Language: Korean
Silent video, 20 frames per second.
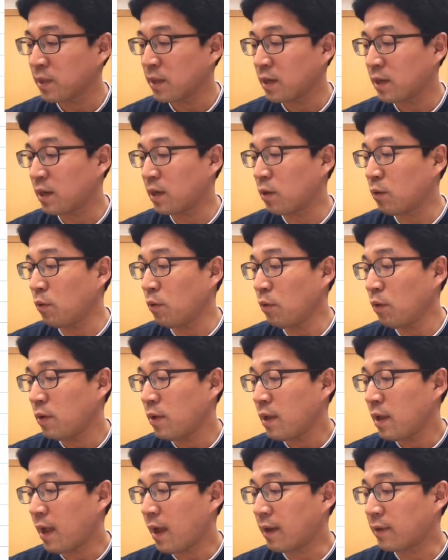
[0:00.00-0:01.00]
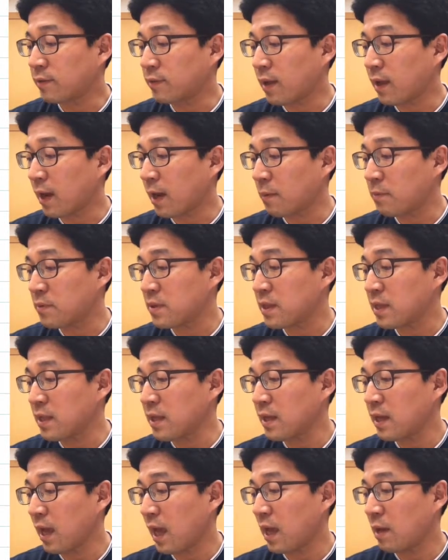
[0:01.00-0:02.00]
그리고 x의
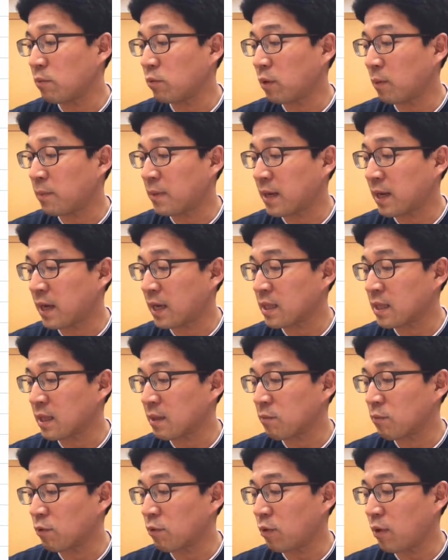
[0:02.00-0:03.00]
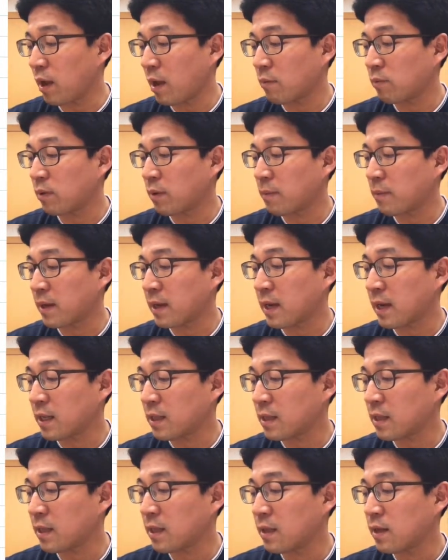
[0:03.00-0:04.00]
값이 a부터 b까지이므로 a부터
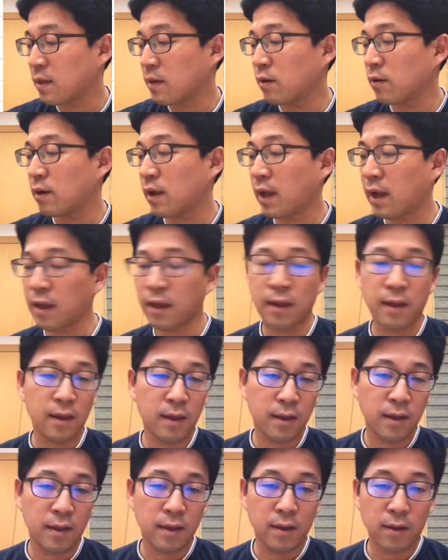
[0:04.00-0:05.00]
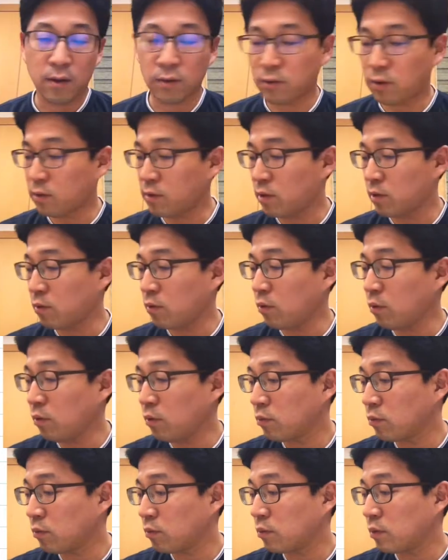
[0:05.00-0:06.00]
b까지 이렇게
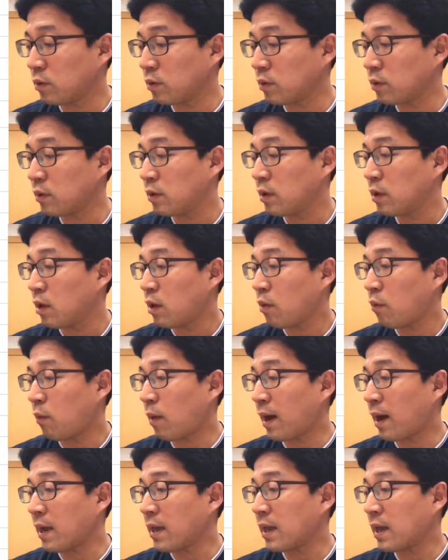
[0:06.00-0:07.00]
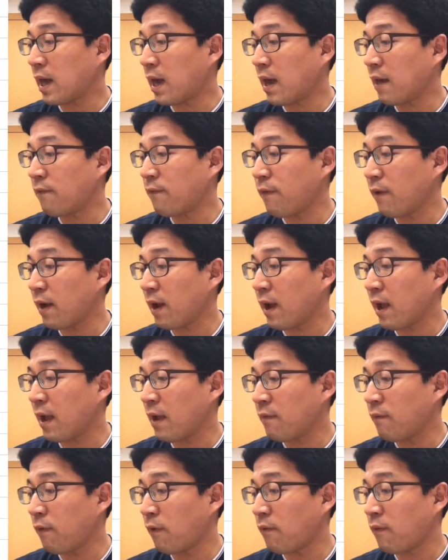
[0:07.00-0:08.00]
얻어지고 또는 y가 f,
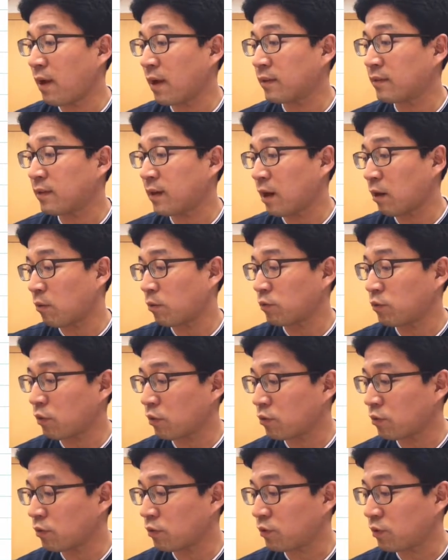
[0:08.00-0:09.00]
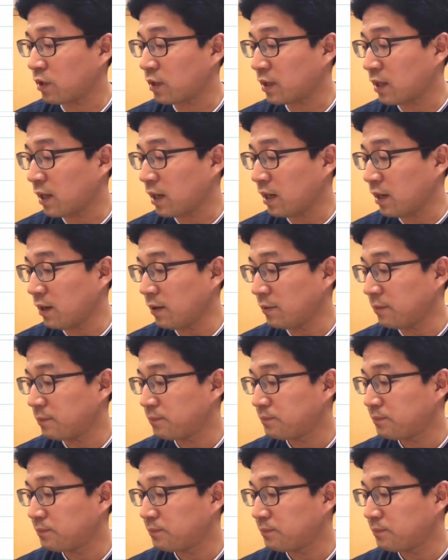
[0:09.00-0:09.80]
f of x라고 써졌으니까